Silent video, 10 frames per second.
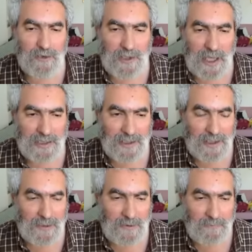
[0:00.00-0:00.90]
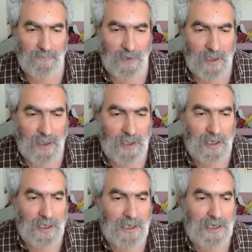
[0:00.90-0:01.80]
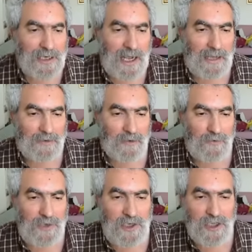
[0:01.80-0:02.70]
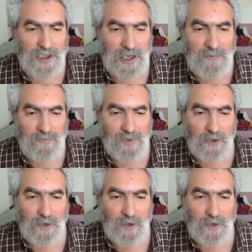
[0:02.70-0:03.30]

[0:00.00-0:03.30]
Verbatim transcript: dotata. Il canto finisce